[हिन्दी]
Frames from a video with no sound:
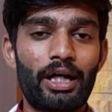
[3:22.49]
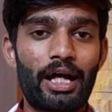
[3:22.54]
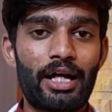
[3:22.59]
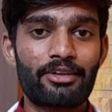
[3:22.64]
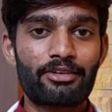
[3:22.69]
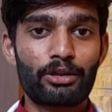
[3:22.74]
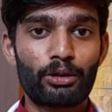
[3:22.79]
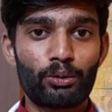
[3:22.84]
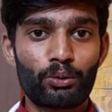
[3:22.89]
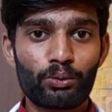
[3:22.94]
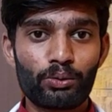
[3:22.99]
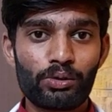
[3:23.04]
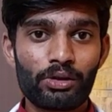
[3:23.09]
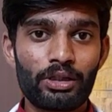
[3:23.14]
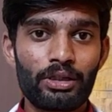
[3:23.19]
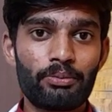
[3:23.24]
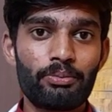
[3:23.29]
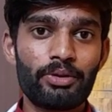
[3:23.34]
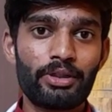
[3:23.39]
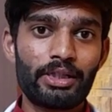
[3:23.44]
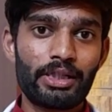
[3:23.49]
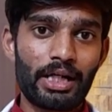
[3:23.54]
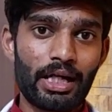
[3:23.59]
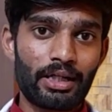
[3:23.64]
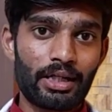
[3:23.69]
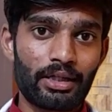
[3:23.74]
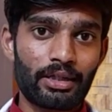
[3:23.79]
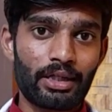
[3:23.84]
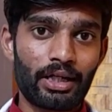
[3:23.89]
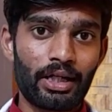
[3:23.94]
ऐसे लोगों के लिए भी किया
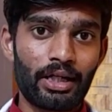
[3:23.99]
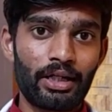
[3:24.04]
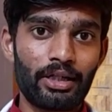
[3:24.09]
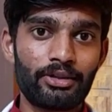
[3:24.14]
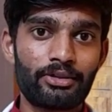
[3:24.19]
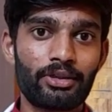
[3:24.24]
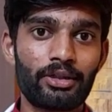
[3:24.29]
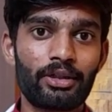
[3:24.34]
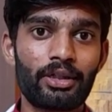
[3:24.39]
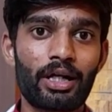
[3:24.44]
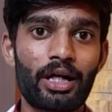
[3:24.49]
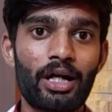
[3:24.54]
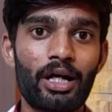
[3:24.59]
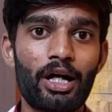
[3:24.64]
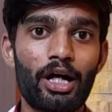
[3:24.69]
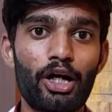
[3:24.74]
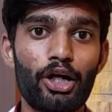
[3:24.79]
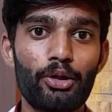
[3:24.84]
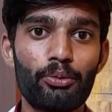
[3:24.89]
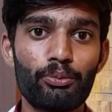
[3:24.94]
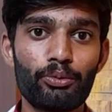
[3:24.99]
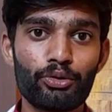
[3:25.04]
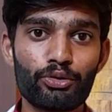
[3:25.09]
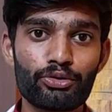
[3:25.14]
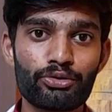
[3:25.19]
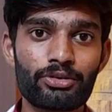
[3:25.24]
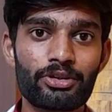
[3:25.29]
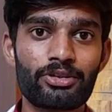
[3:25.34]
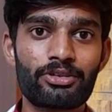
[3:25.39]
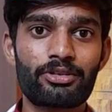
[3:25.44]
जाता है जिनका
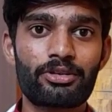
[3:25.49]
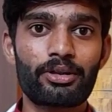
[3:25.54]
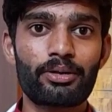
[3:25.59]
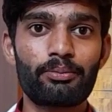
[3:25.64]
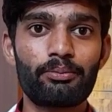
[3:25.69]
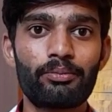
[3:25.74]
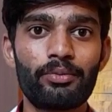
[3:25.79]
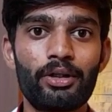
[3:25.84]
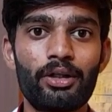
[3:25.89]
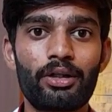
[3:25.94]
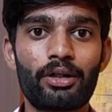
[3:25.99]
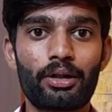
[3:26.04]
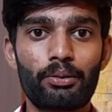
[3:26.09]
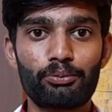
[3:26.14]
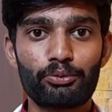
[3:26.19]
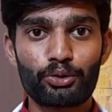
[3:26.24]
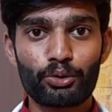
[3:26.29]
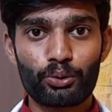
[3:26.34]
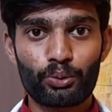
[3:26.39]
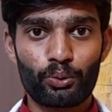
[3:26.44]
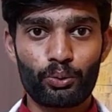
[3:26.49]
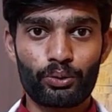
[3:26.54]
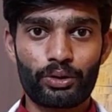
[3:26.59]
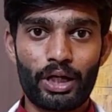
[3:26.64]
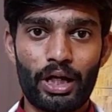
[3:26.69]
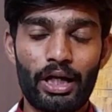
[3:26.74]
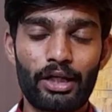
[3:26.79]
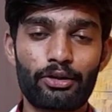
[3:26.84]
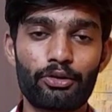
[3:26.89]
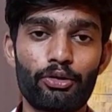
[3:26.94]
इम्यून सिस्टम कमज़ोर होता
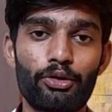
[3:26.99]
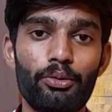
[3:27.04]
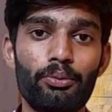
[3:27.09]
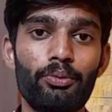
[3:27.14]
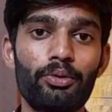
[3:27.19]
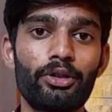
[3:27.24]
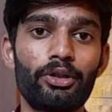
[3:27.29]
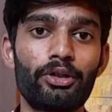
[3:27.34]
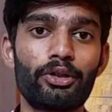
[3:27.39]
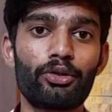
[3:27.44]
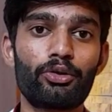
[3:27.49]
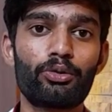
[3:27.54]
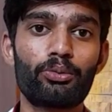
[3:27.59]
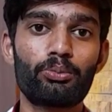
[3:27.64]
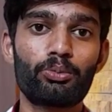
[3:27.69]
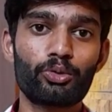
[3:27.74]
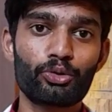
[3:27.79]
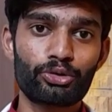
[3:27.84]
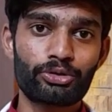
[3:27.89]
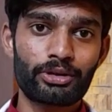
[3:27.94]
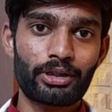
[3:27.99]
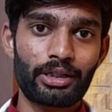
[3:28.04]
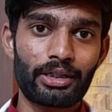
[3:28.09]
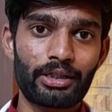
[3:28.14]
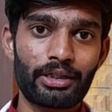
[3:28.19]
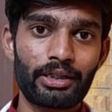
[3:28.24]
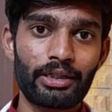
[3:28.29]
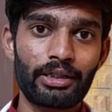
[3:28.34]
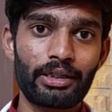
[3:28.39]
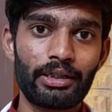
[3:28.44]
है तो इम्यूनिटी को बूस्ट
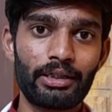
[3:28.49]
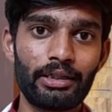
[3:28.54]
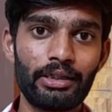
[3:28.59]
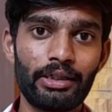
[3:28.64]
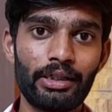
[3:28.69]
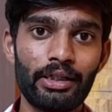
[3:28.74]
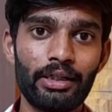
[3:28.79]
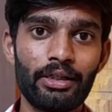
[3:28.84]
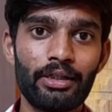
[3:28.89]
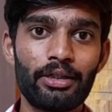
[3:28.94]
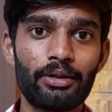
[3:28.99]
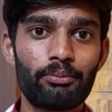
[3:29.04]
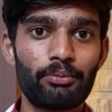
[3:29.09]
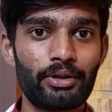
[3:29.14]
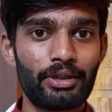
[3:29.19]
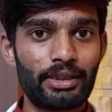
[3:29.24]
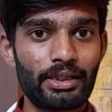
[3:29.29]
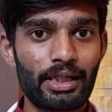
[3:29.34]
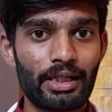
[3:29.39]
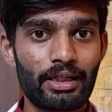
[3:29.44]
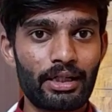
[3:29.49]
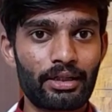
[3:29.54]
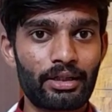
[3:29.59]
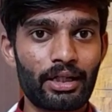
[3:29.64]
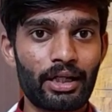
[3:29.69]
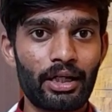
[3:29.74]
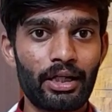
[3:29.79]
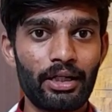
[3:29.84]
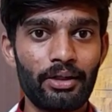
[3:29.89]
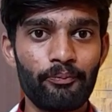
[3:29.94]
करने के लिए भी किया
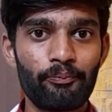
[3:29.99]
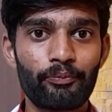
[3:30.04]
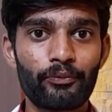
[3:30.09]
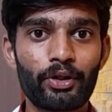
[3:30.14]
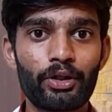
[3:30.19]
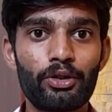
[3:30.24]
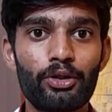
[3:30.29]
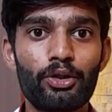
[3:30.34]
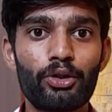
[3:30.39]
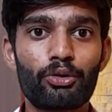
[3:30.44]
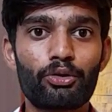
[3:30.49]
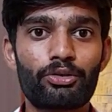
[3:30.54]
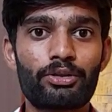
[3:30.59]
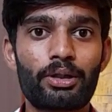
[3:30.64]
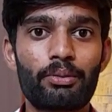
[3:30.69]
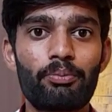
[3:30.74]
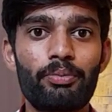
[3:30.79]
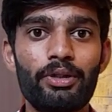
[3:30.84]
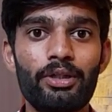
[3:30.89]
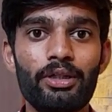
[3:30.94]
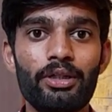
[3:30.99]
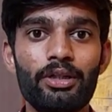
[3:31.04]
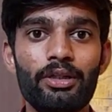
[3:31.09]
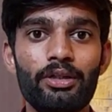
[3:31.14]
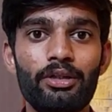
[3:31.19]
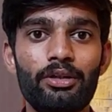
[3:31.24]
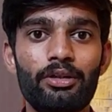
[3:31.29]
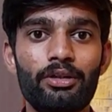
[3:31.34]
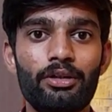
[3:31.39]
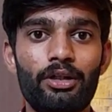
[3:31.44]
जाता है तो जब भी
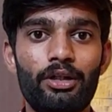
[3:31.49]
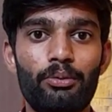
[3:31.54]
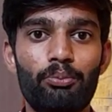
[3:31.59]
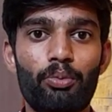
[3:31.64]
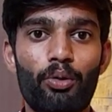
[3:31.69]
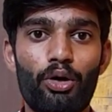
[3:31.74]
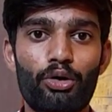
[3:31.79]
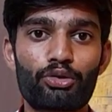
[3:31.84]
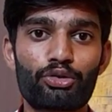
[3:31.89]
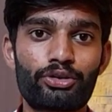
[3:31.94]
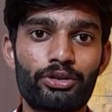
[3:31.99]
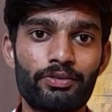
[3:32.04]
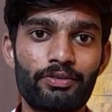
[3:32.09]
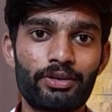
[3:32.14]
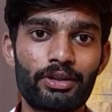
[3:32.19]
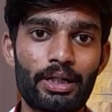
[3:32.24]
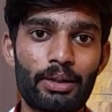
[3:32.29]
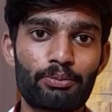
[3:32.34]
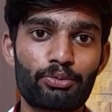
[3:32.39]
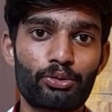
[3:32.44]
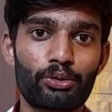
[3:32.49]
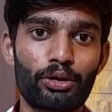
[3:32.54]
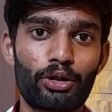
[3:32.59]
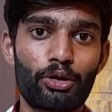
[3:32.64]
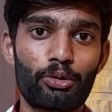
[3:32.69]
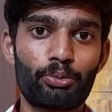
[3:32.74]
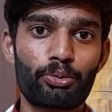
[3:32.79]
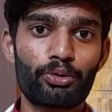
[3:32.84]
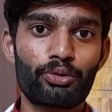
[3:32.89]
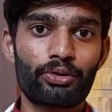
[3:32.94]
पौरुष जीवन कैप्सूल का
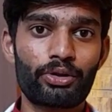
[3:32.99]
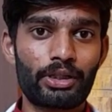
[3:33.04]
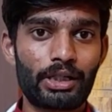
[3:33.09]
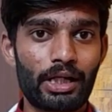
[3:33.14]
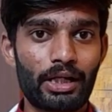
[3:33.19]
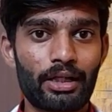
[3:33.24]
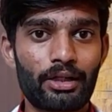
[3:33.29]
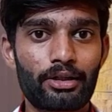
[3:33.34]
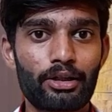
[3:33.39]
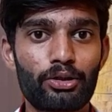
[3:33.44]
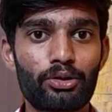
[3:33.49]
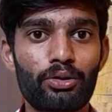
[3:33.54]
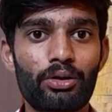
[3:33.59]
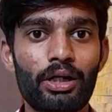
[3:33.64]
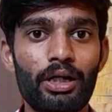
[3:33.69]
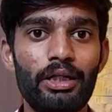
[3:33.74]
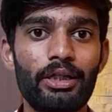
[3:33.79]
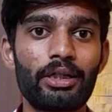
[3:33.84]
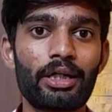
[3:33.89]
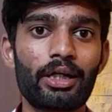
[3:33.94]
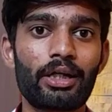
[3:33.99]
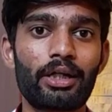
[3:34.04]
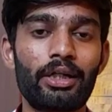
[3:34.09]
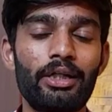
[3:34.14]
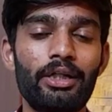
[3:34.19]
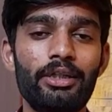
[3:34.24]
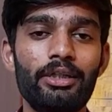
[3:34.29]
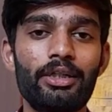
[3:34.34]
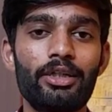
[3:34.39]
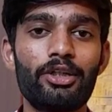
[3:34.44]
उपयोग किया जाता है तो कहीं ना
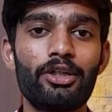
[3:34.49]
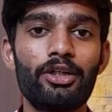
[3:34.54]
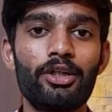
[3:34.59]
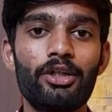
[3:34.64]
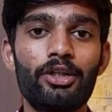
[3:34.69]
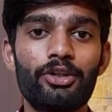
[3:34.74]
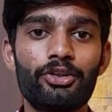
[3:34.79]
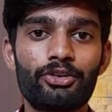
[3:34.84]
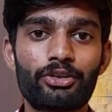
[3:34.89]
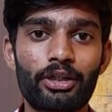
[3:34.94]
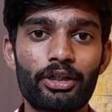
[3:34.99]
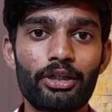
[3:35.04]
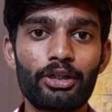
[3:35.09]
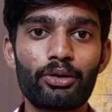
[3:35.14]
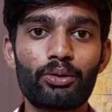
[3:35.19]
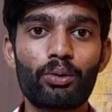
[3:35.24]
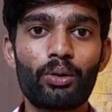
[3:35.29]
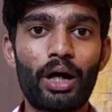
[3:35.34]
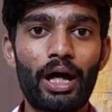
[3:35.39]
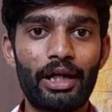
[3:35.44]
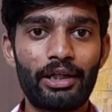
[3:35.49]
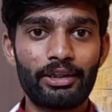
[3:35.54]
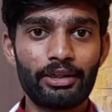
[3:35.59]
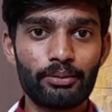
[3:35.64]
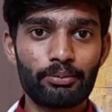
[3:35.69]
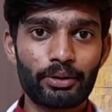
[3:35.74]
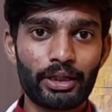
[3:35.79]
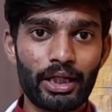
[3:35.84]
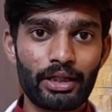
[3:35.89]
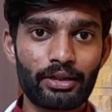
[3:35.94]
कहीं ये शरीर को हेल्दी
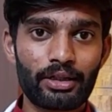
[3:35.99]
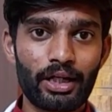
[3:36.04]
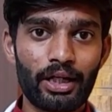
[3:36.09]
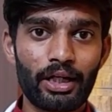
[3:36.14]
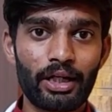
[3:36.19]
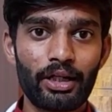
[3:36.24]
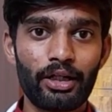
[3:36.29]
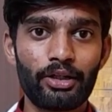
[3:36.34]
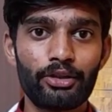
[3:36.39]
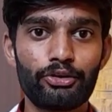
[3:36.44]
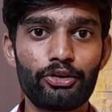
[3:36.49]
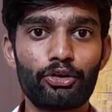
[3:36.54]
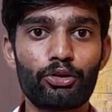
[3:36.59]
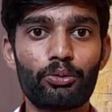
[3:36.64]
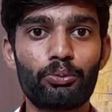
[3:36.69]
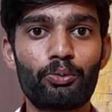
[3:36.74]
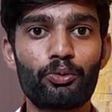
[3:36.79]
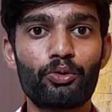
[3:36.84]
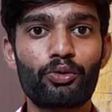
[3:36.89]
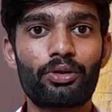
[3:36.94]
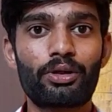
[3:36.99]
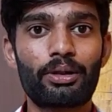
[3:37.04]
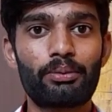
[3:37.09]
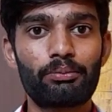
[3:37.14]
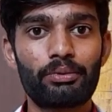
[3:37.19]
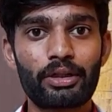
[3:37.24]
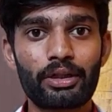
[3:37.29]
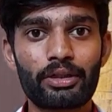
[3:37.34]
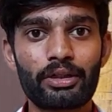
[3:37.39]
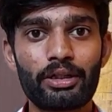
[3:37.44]
बनाता है जिनको भूख कम
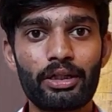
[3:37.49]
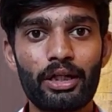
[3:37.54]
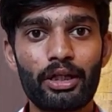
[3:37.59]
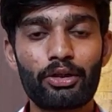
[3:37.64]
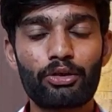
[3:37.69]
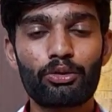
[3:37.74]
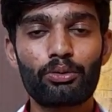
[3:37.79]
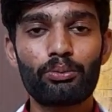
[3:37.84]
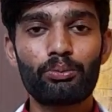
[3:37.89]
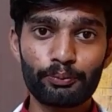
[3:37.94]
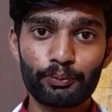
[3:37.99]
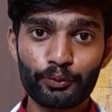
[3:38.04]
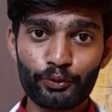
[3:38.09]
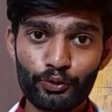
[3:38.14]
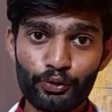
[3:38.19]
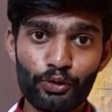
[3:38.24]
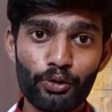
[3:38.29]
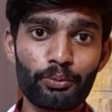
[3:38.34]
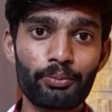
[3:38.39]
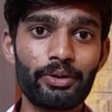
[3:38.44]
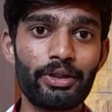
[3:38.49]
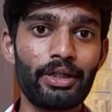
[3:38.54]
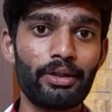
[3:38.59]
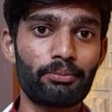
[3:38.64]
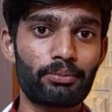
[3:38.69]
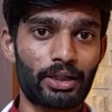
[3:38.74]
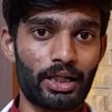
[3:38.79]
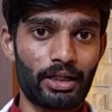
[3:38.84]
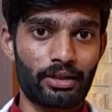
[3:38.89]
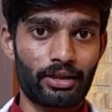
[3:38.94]
लगती है तो भूख को भी ये
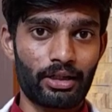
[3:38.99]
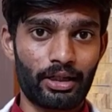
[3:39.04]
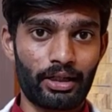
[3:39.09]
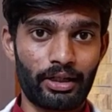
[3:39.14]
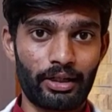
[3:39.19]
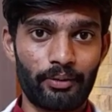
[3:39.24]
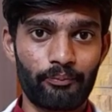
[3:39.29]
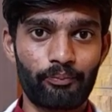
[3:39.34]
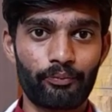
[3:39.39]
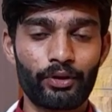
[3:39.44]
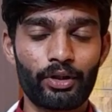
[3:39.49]
बढ़ाता है